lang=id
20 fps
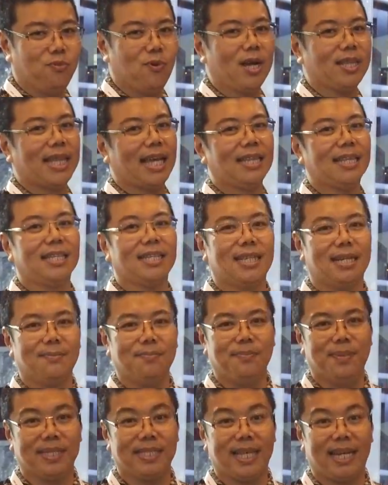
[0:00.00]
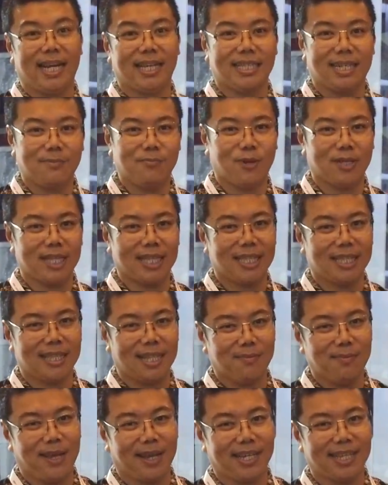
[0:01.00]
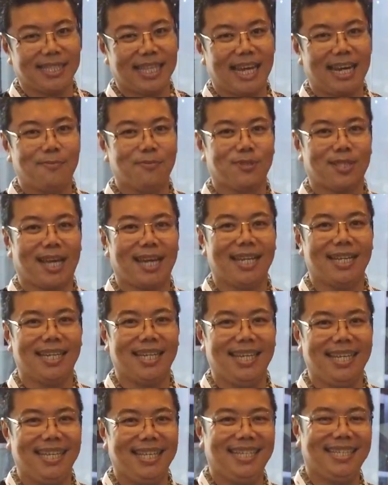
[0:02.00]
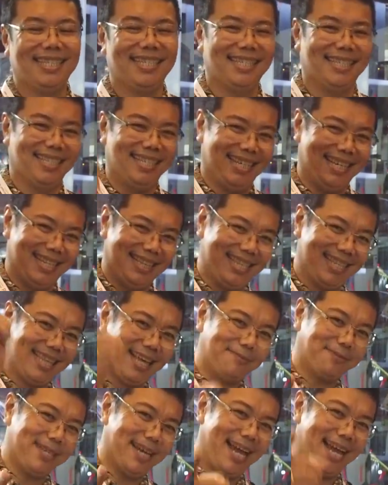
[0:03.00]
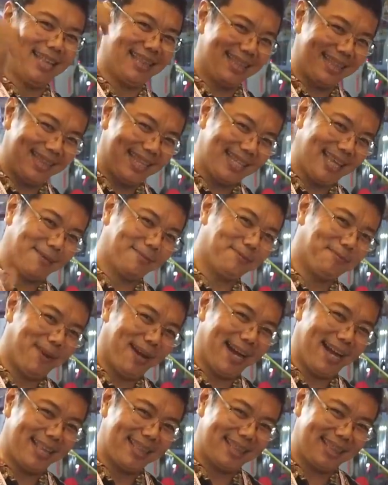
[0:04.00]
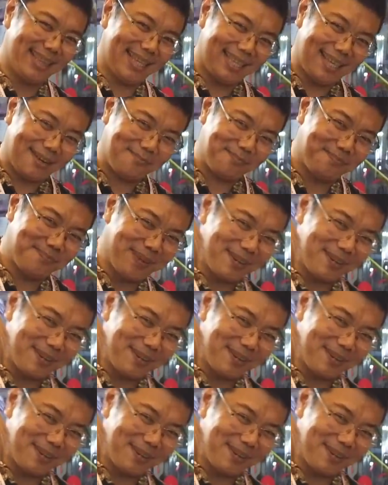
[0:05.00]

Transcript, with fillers: buatan tentrem, bis elektrik buatan tentrem yang kita liput kali ini. Tetap sehat, tetap semangat, tetap